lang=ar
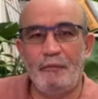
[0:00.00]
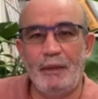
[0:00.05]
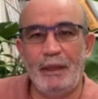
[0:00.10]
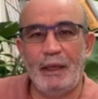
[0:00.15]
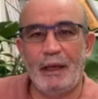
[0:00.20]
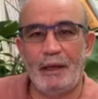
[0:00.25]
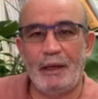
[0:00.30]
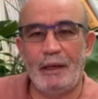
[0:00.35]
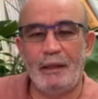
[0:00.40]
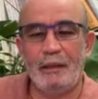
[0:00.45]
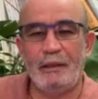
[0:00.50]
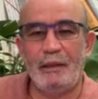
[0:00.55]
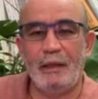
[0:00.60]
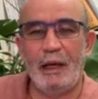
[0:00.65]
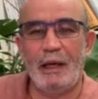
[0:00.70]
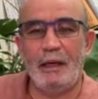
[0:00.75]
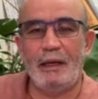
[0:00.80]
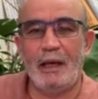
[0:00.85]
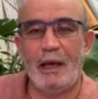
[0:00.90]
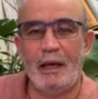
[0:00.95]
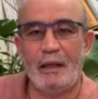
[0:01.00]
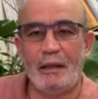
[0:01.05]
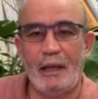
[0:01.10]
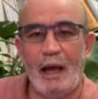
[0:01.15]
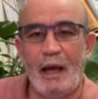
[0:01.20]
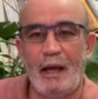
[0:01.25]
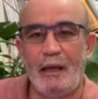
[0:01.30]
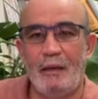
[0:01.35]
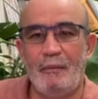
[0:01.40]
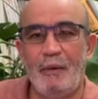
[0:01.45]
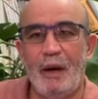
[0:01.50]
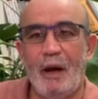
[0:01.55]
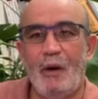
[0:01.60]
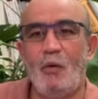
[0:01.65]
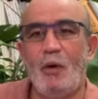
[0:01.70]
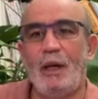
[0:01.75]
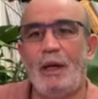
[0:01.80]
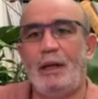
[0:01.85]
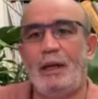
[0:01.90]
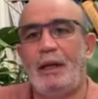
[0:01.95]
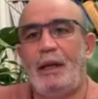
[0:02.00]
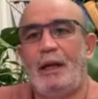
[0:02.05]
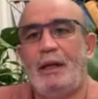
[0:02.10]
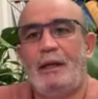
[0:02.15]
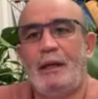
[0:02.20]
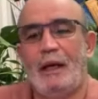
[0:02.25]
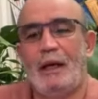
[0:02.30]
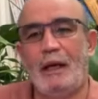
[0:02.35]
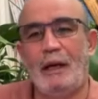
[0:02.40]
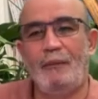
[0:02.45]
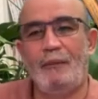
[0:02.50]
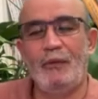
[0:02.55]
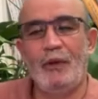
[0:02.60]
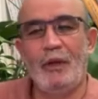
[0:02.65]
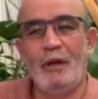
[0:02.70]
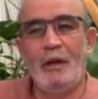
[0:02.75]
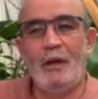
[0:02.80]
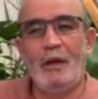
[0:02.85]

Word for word: من الرد لأنها تعلم أولا أن آه،